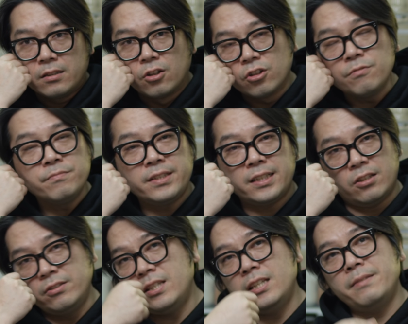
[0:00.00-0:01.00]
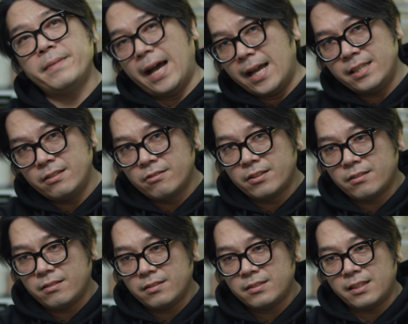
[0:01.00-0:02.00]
여러분들의 선생님이 아닌 거예요.